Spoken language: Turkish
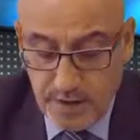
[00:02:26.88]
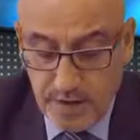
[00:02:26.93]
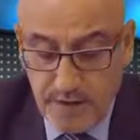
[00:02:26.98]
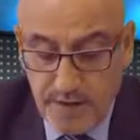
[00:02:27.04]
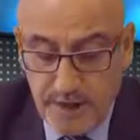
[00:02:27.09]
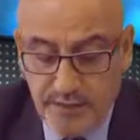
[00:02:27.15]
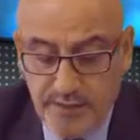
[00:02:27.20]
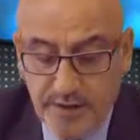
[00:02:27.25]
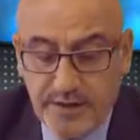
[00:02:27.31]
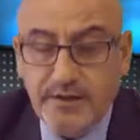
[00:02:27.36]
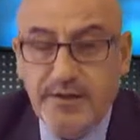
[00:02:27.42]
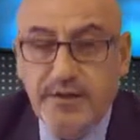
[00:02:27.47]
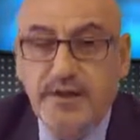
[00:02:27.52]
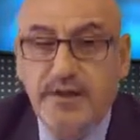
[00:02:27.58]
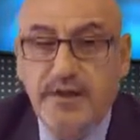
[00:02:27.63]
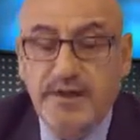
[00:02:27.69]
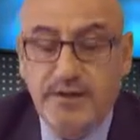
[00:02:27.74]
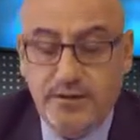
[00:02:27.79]
Evet,
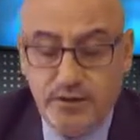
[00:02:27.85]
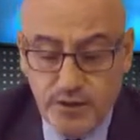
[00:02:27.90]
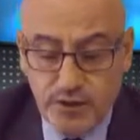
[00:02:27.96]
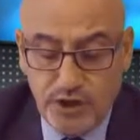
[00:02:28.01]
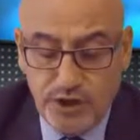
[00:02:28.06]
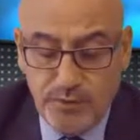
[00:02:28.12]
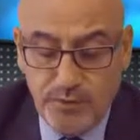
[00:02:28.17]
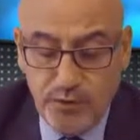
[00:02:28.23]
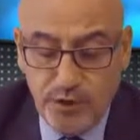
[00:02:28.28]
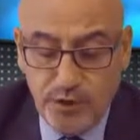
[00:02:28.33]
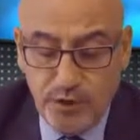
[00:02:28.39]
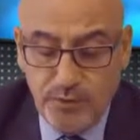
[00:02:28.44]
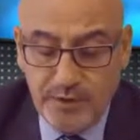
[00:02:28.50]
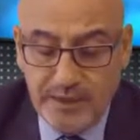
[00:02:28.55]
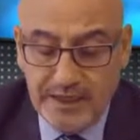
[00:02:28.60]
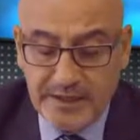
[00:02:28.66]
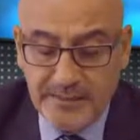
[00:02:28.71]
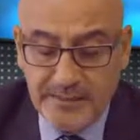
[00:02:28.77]
e, Türkiye Büyük
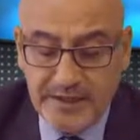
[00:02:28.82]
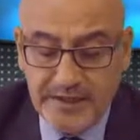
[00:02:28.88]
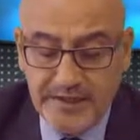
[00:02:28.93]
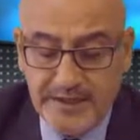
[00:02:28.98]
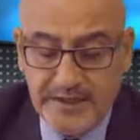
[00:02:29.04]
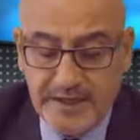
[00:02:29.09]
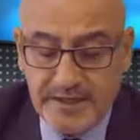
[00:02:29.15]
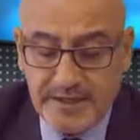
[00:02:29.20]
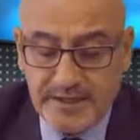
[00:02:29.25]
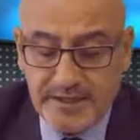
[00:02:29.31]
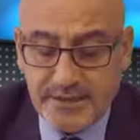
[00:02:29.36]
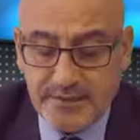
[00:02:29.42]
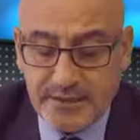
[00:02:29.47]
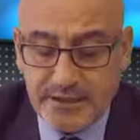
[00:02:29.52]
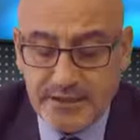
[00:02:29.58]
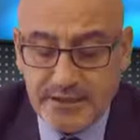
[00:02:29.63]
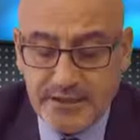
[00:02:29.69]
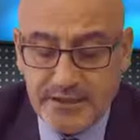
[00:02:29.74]
Millet Meclisi eski
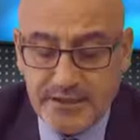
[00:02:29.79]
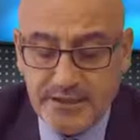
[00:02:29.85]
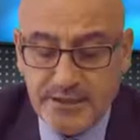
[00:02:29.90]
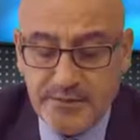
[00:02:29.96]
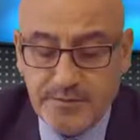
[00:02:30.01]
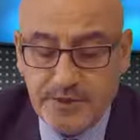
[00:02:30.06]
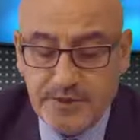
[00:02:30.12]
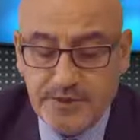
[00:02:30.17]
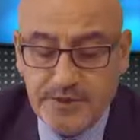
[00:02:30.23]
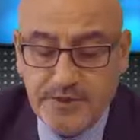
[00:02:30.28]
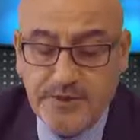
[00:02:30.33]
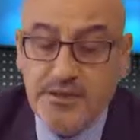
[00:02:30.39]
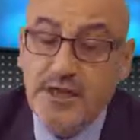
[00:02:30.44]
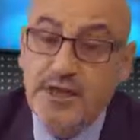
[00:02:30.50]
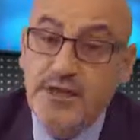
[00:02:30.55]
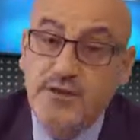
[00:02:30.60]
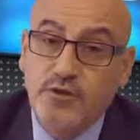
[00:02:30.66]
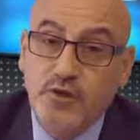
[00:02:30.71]
başkanı Cemil
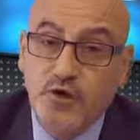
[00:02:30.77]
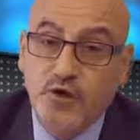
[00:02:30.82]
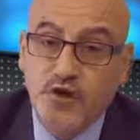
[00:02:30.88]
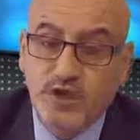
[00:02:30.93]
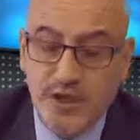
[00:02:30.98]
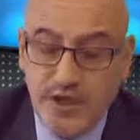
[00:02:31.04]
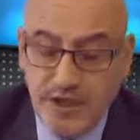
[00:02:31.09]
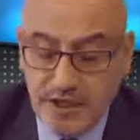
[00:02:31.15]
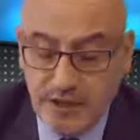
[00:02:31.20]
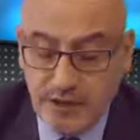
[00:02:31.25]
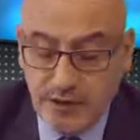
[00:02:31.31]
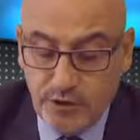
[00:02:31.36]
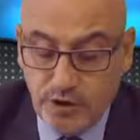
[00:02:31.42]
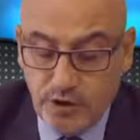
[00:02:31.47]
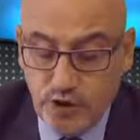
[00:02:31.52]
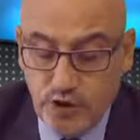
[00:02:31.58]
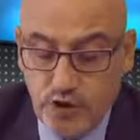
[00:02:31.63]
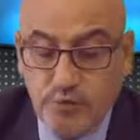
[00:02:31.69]
Çiçek Tosya'ya
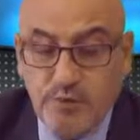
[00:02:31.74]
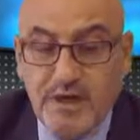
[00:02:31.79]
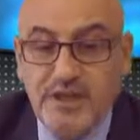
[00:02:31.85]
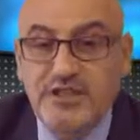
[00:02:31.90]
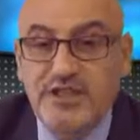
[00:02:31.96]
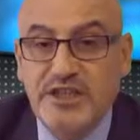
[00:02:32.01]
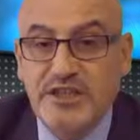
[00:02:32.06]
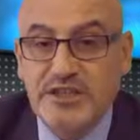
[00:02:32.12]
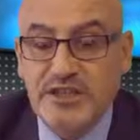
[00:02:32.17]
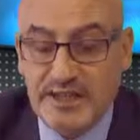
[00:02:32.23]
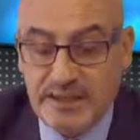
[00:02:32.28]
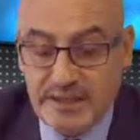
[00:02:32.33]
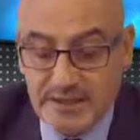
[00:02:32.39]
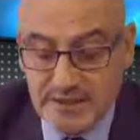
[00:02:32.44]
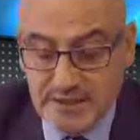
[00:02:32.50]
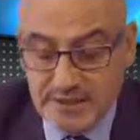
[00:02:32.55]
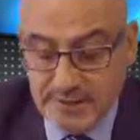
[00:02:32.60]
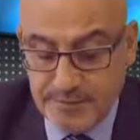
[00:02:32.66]
geliyor. manşette
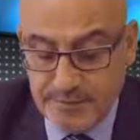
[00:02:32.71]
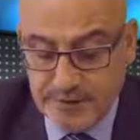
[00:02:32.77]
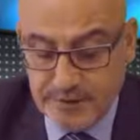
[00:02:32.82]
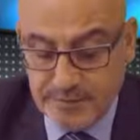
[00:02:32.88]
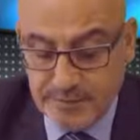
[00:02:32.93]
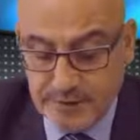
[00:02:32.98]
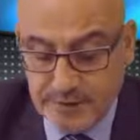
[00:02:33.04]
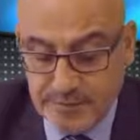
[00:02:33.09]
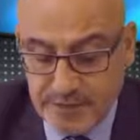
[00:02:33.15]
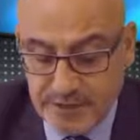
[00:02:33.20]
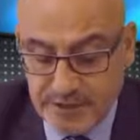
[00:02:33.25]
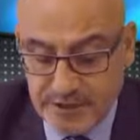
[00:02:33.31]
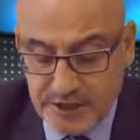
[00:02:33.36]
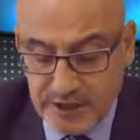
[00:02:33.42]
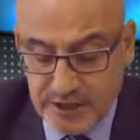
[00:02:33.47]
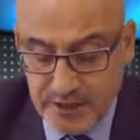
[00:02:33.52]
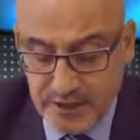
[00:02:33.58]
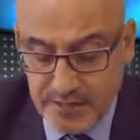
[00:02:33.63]
gazetemizin bir
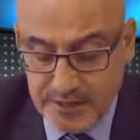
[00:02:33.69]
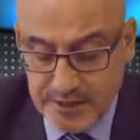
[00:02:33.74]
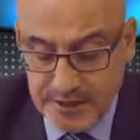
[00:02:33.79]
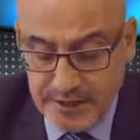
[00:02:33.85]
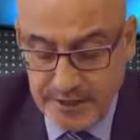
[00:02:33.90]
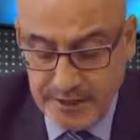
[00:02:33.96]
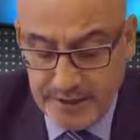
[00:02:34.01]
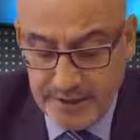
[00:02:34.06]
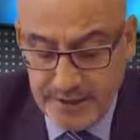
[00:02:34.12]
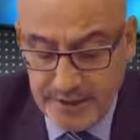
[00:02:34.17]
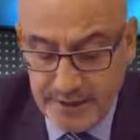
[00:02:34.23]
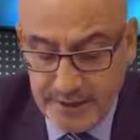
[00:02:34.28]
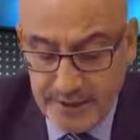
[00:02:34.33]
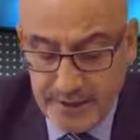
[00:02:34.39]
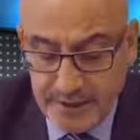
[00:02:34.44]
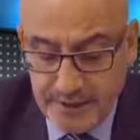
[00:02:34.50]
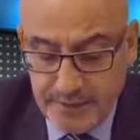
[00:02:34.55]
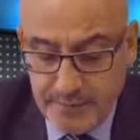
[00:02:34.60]
başka haberi
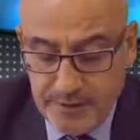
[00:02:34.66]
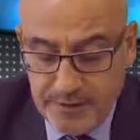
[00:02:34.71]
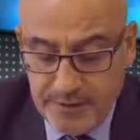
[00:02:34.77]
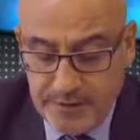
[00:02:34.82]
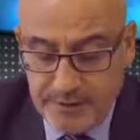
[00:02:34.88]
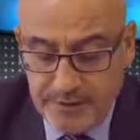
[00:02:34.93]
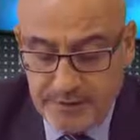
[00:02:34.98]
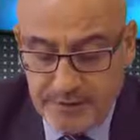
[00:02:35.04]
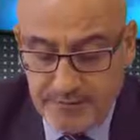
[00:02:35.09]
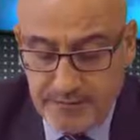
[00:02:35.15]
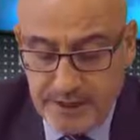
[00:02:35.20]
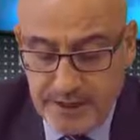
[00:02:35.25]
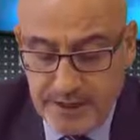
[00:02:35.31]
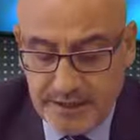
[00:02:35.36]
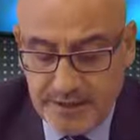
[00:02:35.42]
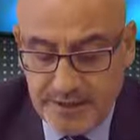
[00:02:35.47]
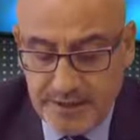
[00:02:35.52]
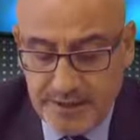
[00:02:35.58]
1 Kasım
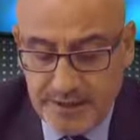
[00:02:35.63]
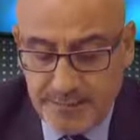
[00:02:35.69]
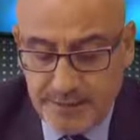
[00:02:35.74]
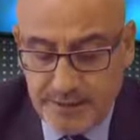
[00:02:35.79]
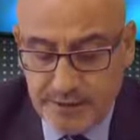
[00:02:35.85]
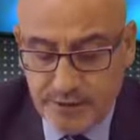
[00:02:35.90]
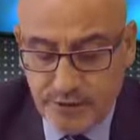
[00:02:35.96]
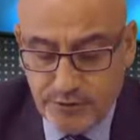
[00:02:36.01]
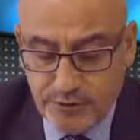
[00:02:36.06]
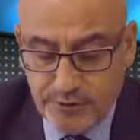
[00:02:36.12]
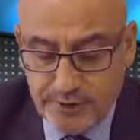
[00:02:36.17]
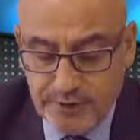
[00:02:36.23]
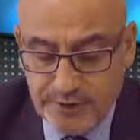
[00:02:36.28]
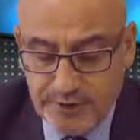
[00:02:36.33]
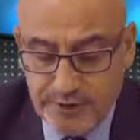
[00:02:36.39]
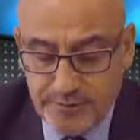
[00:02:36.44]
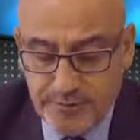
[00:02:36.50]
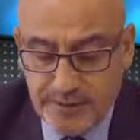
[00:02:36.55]
tarihinde yapılacak
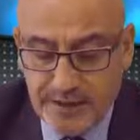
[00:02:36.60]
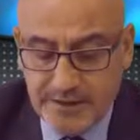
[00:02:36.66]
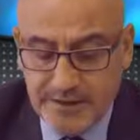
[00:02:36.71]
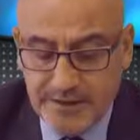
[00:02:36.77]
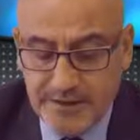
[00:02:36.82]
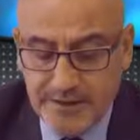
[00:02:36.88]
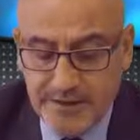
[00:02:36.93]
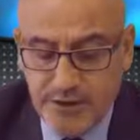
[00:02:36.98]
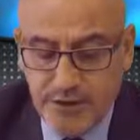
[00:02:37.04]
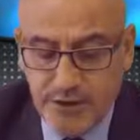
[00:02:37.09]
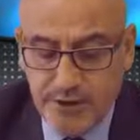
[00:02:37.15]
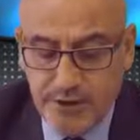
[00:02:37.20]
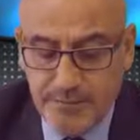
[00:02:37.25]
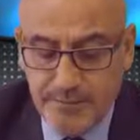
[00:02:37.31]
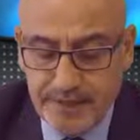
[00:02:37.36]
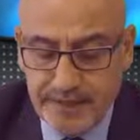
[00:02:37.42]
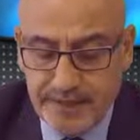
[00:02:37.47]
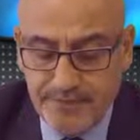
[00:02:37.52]
olan 26.
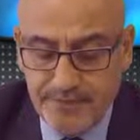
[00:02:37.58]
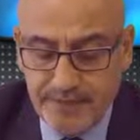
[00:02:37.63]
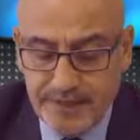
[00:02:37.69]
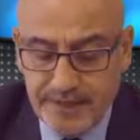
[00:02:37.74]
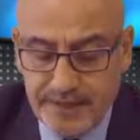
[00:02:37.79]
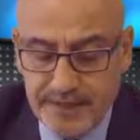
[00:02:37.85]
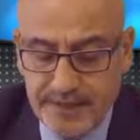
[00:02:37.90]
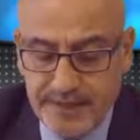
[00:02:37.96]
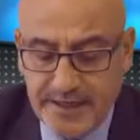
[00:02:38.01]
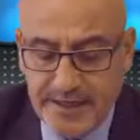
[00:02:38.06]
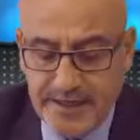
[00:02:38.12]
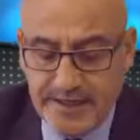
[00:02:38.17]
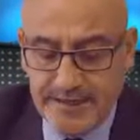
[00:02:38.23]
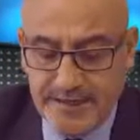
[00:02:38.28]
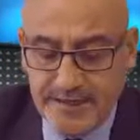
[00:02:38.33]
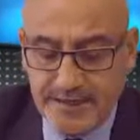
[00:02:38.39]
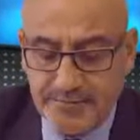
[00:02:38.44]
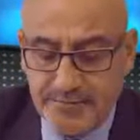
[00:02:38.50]
dönem milletvekili genel
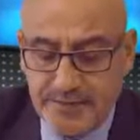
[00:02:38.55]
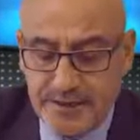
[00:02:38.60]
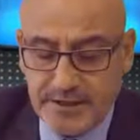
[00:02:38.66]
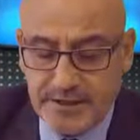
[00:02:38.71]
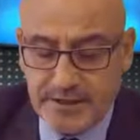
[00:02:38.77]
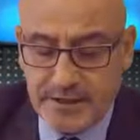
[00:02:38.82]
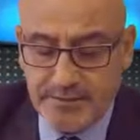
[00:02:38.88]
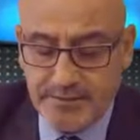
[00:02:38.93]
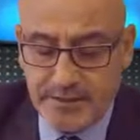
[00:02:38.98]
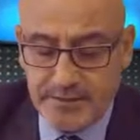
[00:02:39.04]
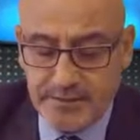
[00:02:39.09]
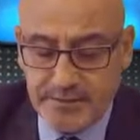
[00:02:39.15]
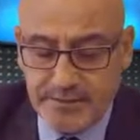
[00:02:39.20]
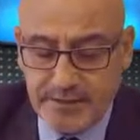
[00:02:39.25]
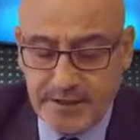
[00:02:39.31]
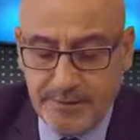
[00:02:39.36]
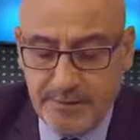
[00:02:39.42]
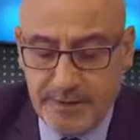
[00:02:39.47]
seçimleri
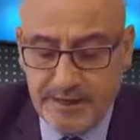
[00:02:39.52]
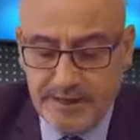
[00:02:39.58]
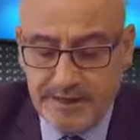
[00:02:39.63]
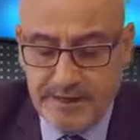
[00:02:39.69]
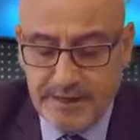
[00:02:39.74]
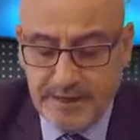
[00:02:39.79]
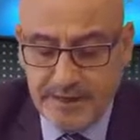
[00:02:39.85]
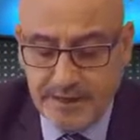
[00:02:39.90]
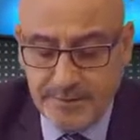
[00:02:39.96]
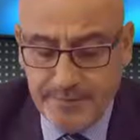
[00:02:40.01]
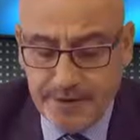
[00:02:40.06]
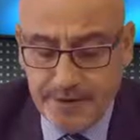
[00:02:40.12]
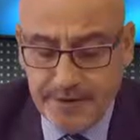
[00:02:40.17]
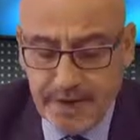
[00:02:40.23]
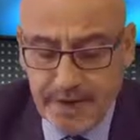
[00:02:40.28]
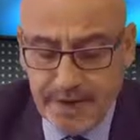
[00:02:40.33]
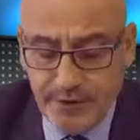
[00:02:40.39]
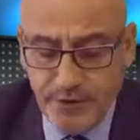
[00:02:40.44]
kapsamında partiler
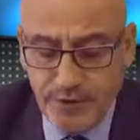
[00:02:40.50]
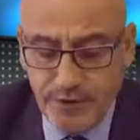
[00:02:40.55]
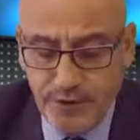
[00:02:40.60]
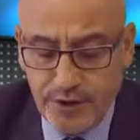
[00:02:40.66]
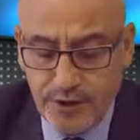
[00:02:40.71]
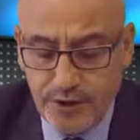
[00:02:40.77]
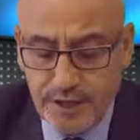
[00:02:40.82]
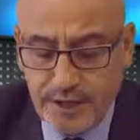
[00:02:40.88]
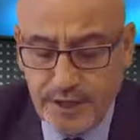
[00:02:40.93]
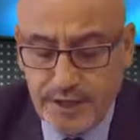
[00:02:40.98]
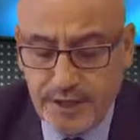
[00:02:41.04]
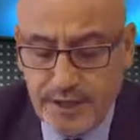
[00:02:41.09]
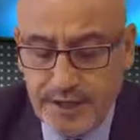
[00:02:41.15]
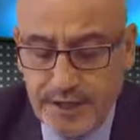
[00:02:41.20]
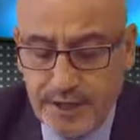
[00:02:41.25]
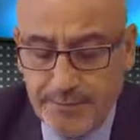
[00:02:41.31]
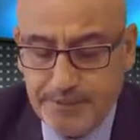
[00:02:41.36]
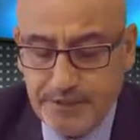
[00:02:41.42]
hemen her gün
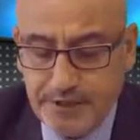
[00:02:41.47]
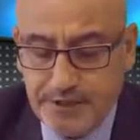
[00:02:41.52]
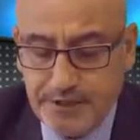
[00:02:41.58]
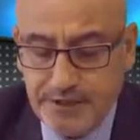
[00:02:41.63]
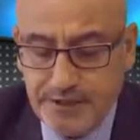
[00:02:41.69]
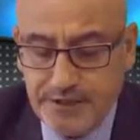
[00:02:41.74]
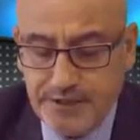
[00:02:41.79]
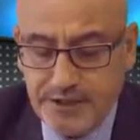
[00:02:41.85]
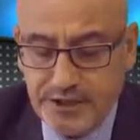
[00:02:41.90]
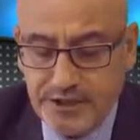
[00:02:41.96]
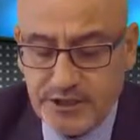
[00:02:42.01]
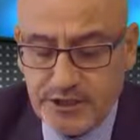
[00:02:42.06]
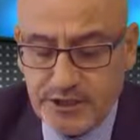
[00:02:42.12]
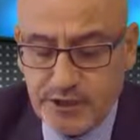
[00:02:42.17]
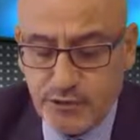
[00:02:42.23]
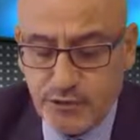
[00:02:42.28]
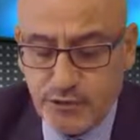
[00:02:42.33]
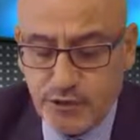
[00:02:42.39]
yaptıkları
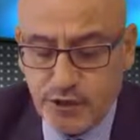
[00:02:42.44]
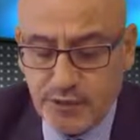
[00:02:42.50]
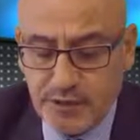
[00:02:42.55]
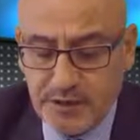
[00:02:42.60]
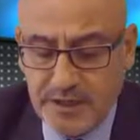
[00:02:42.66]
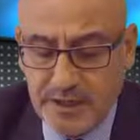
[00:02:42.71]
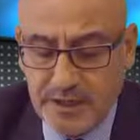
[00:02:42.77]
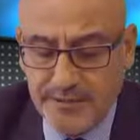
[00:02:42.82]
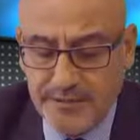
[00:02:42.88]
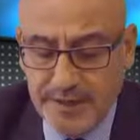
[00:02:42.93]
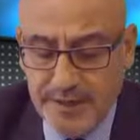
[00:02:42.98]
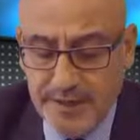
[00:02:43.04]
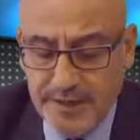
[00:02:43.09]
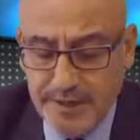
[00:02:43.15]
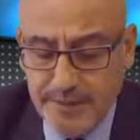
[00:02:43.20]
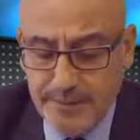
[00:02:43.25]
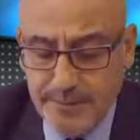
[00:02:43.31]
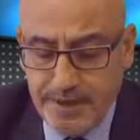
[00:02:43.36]
çeşitli konuşmalar ve
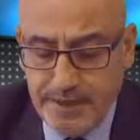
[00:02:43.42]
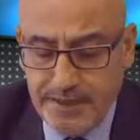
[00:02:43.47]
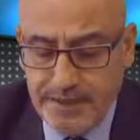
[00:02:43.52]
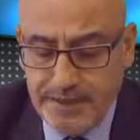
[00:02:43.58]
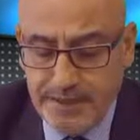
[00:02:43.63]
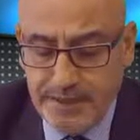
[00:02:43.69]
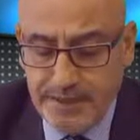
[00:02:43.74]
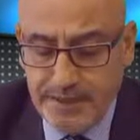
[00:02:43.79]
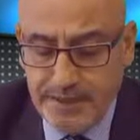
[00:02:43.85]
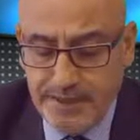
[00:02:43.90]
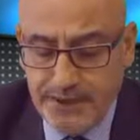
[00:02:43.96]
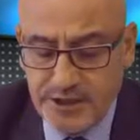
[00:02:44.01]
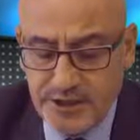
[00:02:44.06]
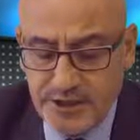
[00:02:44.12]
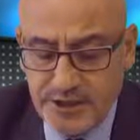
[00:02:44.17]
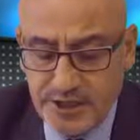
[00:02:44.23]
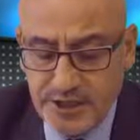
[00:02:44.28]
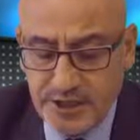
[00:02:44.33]
mitikler
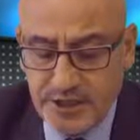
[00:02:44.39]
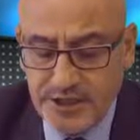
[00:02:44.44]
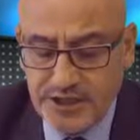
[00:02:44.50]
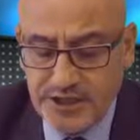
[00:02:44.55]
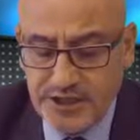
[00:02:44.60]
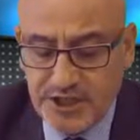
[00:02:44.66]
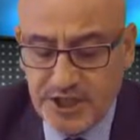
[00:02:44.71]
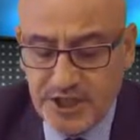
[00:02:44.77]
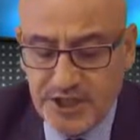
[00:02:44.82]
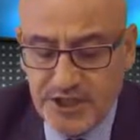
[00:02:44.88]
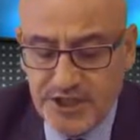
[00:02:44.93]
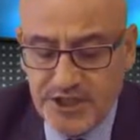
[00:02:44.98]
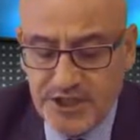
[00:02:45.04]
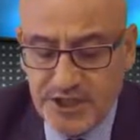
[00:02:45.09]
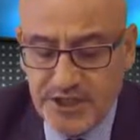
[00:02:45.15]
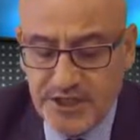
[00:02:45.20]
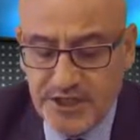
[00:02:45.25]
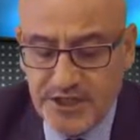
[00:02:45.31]
için şehir
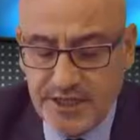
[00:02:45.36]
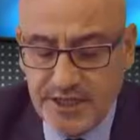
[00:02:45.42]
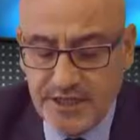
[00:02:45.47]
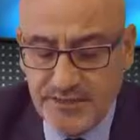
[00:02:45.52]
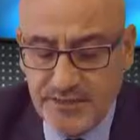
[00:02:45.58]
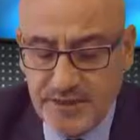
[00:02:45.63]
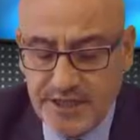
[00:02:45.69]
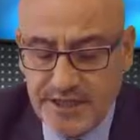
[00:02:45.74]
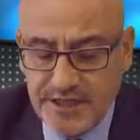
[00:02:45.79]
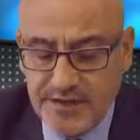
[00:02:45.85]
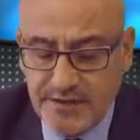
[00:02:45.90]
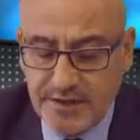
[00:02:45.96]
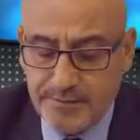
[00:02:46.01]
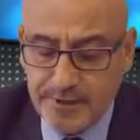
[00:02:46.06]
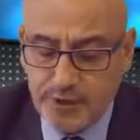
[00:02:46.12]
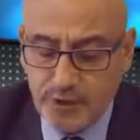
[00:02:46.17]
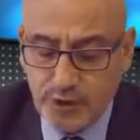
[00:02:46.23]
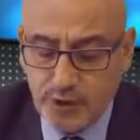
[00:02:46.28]
şehir gezmeye
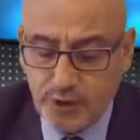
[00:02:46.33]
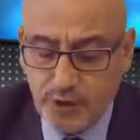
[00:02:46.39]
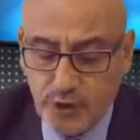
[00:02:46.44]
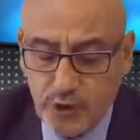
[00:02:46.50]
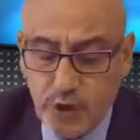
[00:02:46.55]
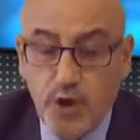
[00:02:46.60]
devam ediyor.